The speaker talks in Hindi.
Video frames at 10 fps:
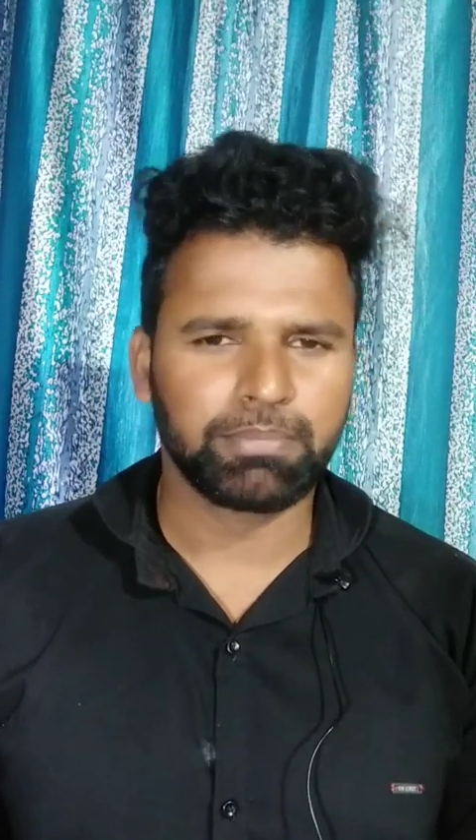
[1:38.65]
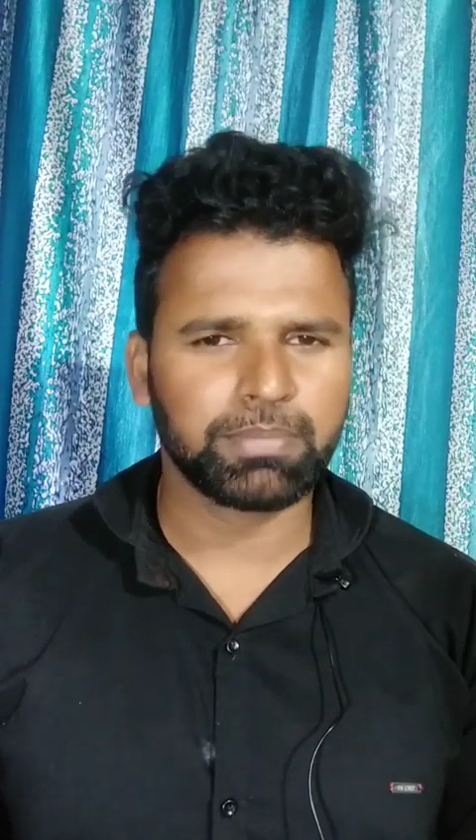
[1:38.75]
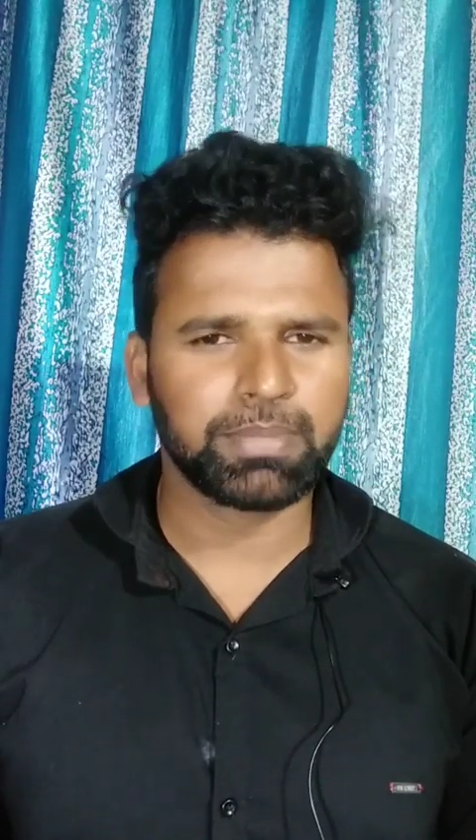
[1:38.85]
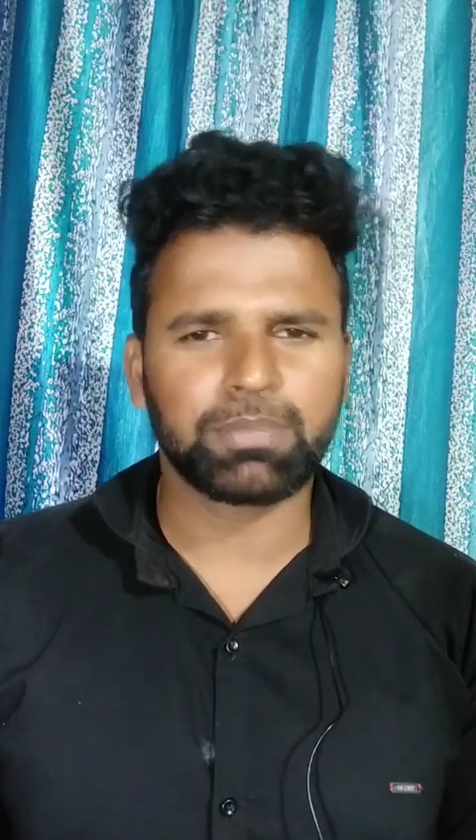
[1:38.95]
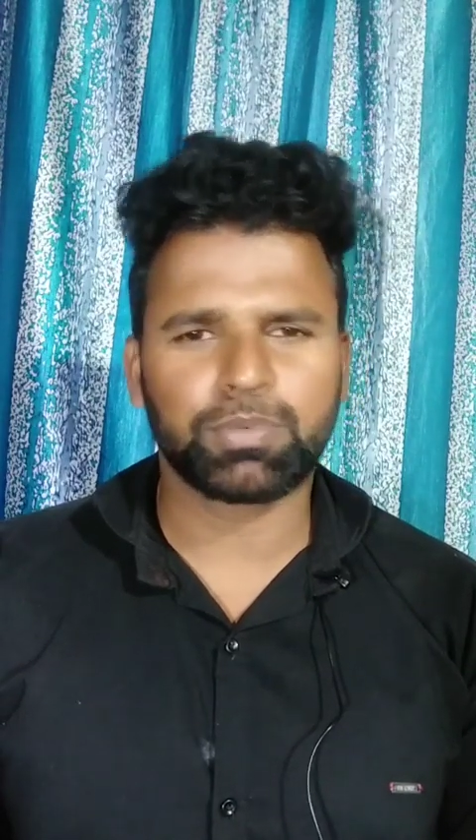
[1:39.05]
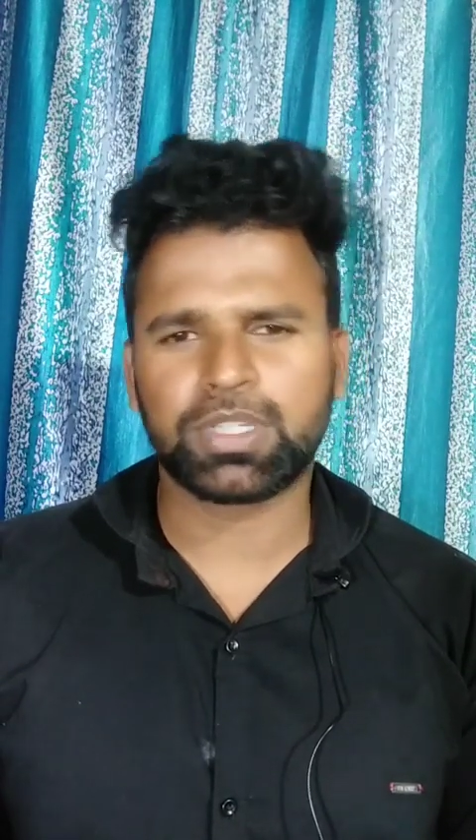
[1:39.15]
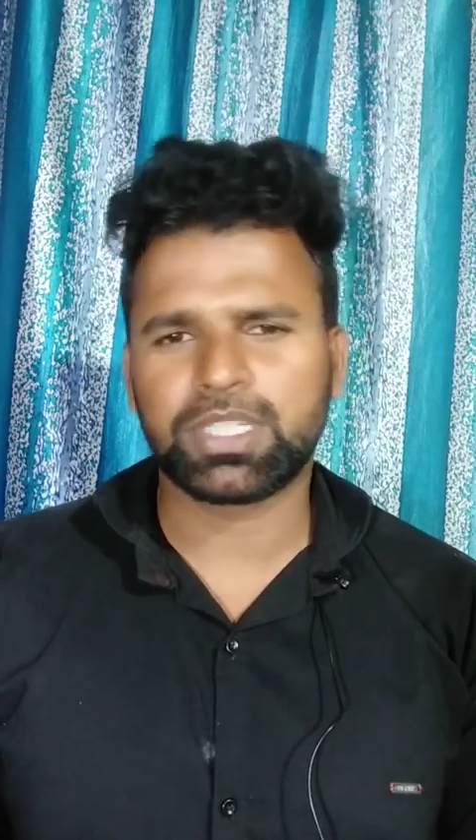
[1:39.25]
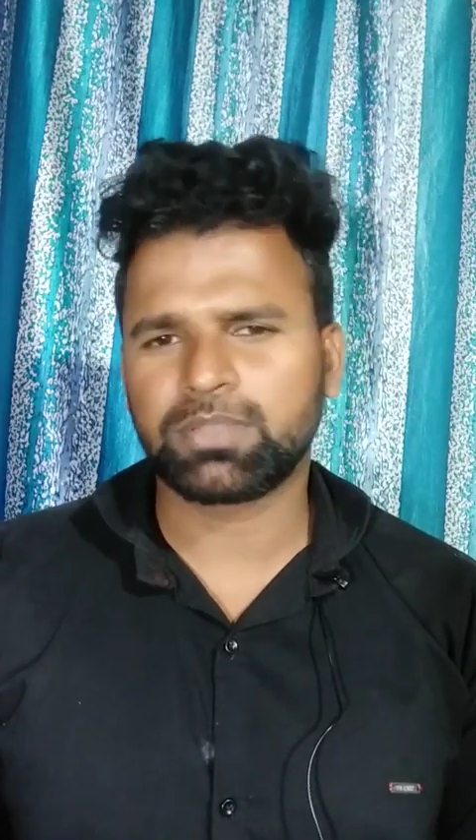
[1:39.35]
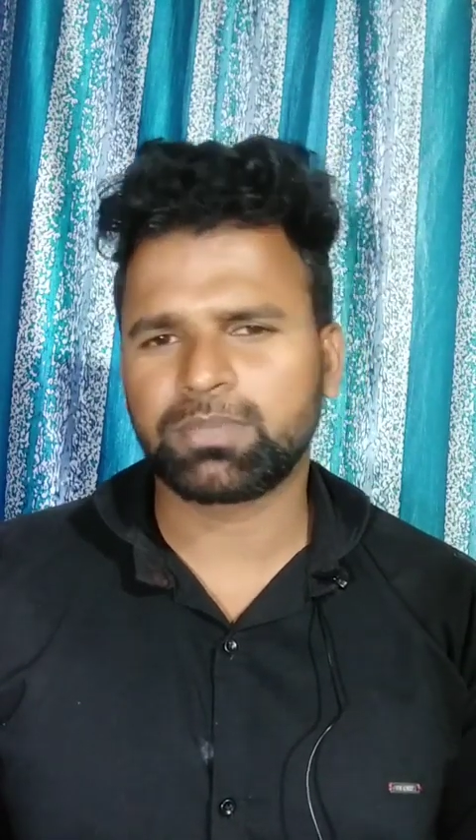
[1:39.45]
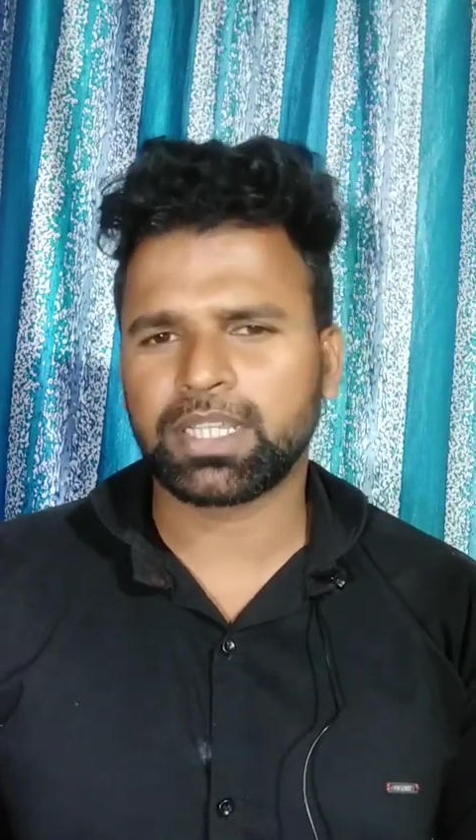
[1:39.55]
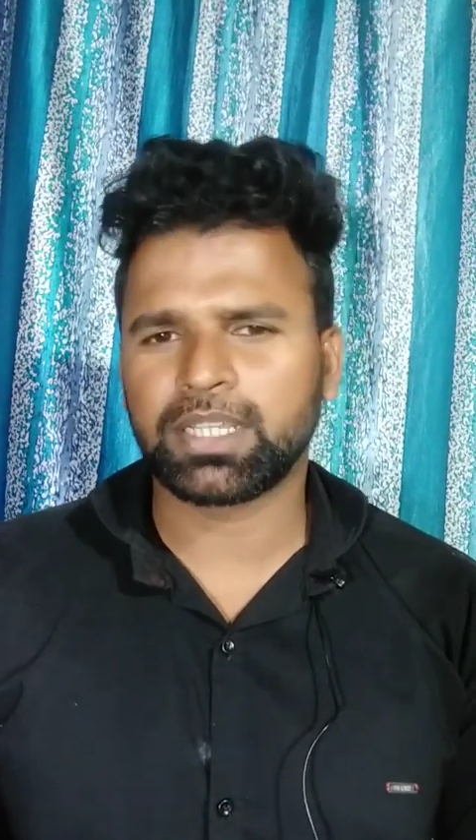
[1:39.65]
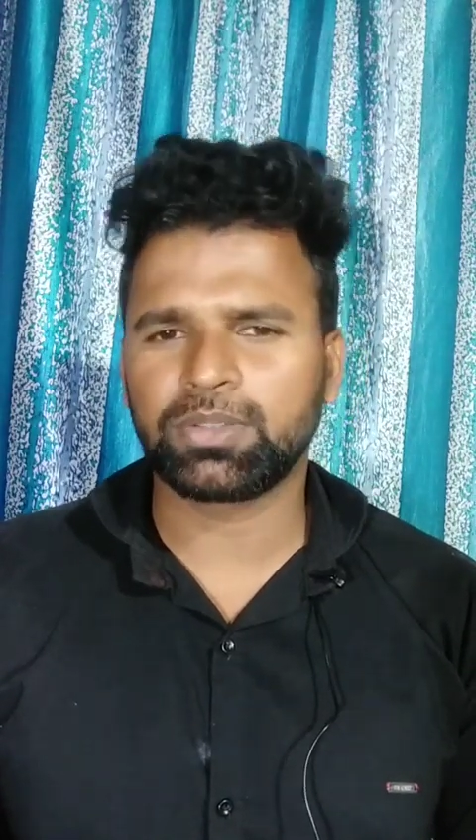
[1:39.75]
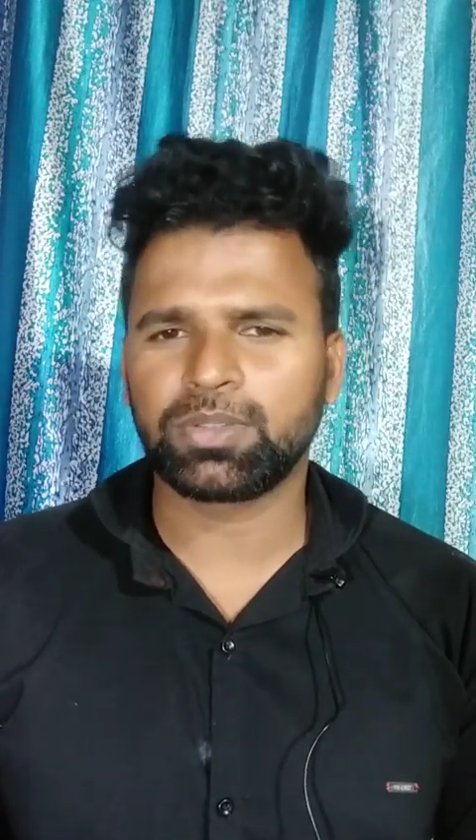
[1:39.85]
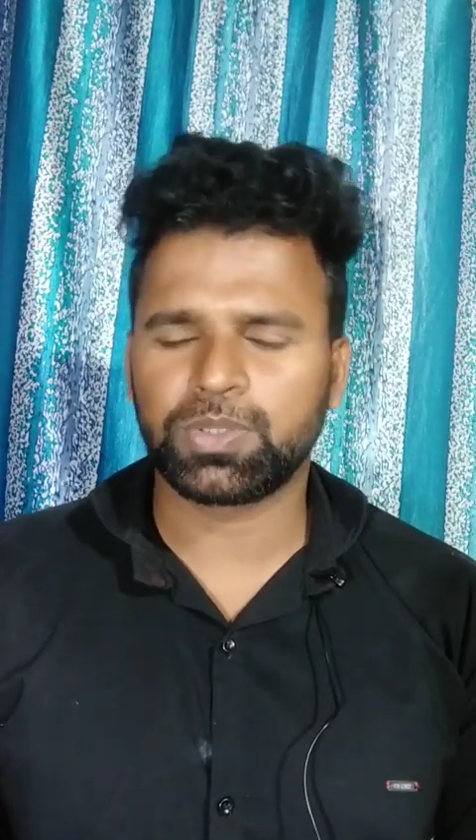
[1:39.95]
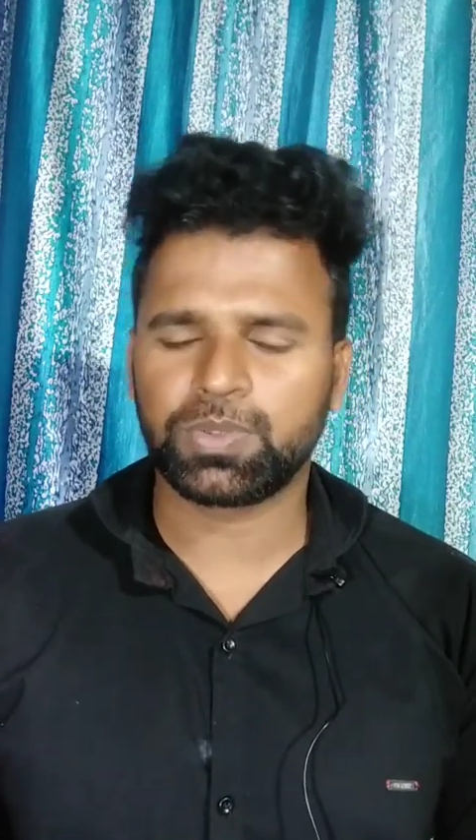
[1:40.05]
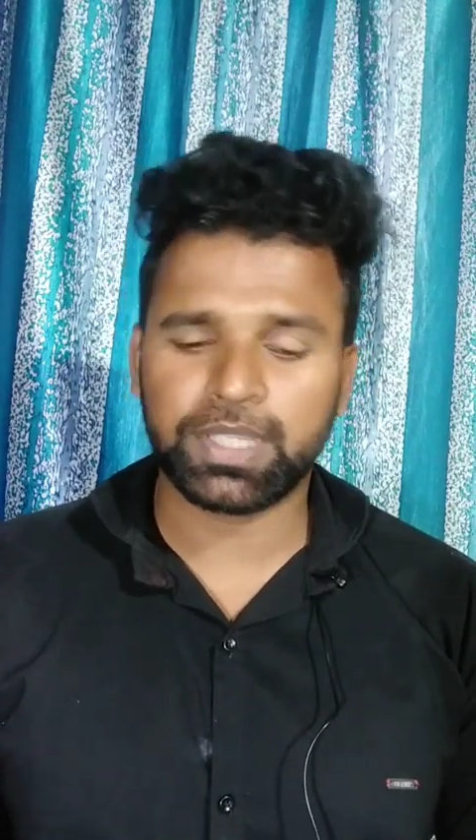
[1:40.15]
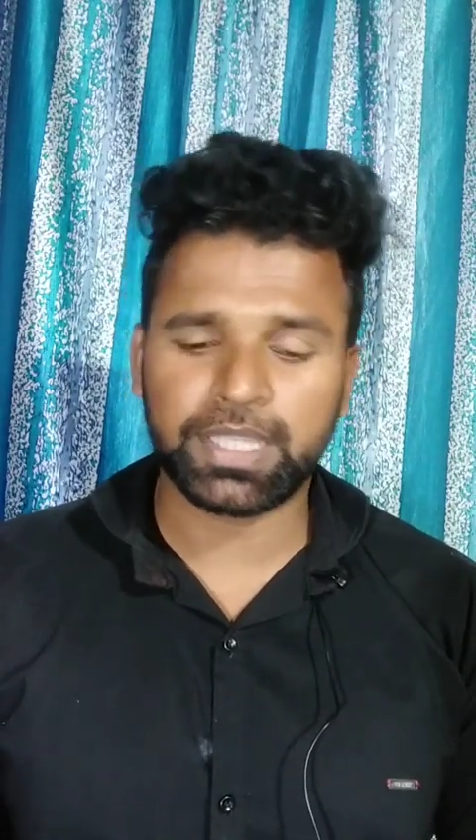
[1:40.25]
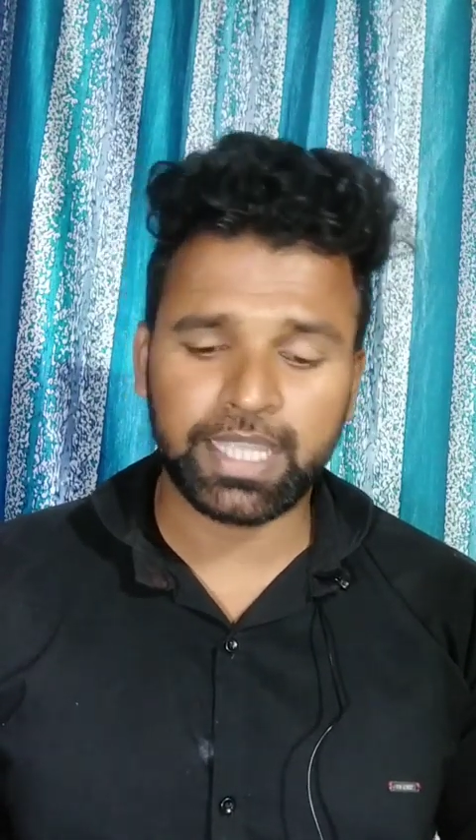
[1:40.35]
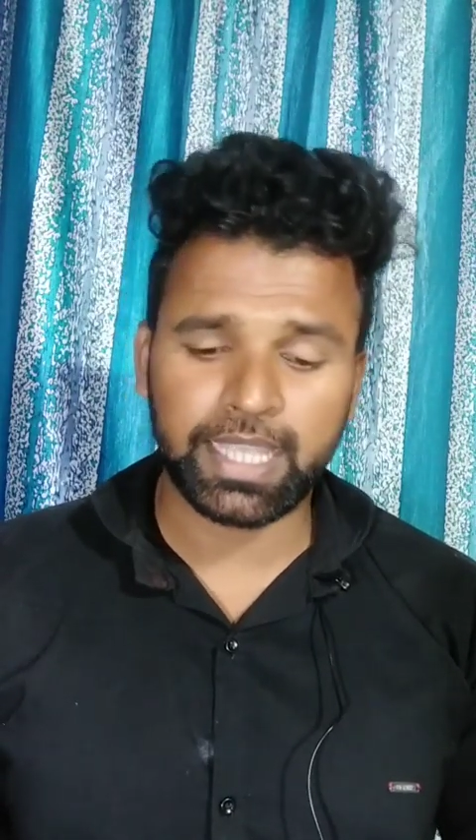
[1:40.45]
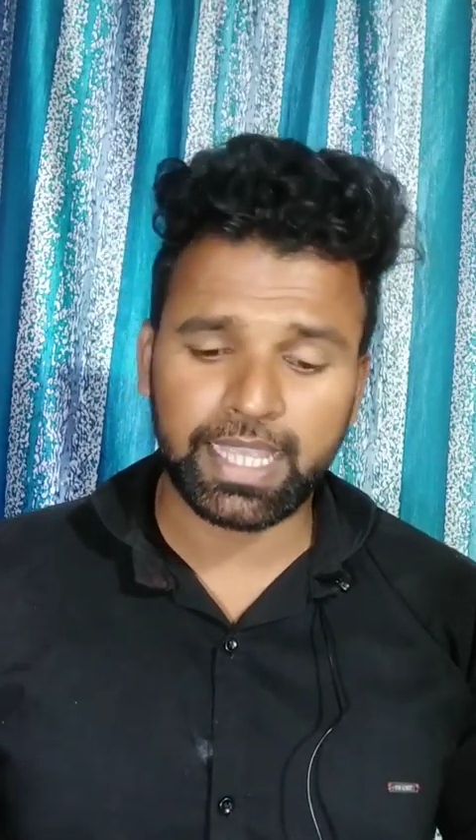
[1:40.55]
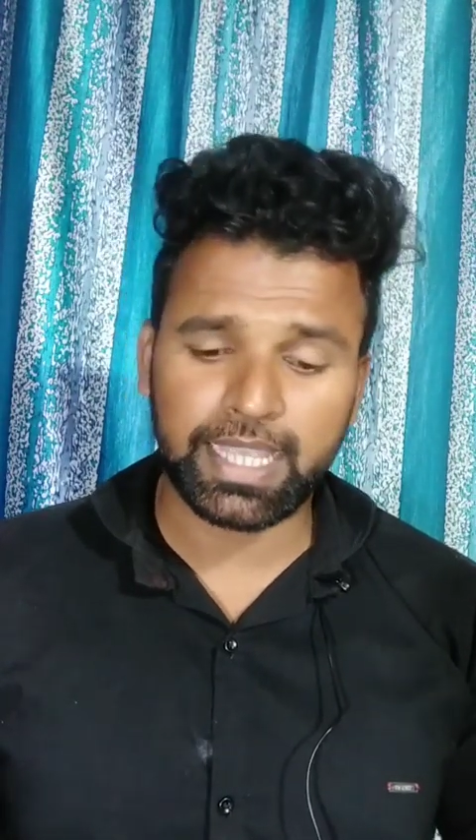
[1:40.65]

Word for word: पर मैं आपको एक चीज़ बता दूं दोस्तों यदि